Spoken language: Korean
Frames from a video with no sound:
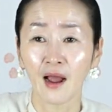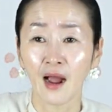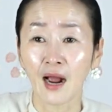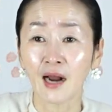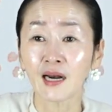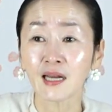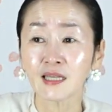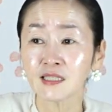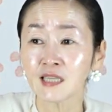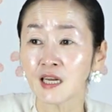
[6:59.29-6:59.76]

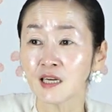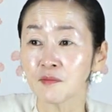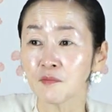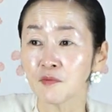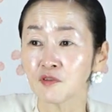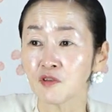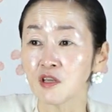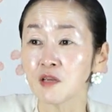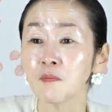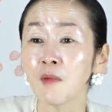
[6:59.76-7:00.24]

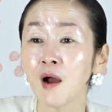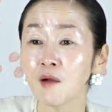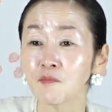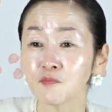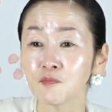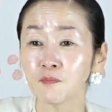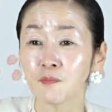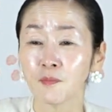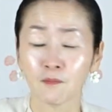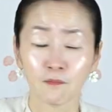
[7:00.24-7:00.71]
알아차리면서 이
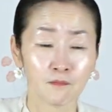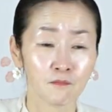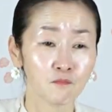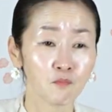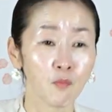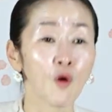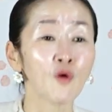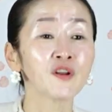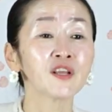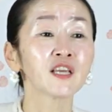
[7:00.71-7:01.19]
마음
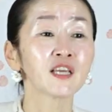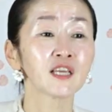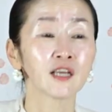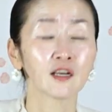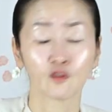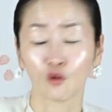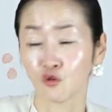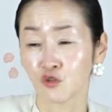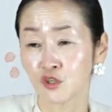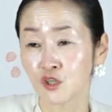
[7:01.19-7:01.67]
버리기가 더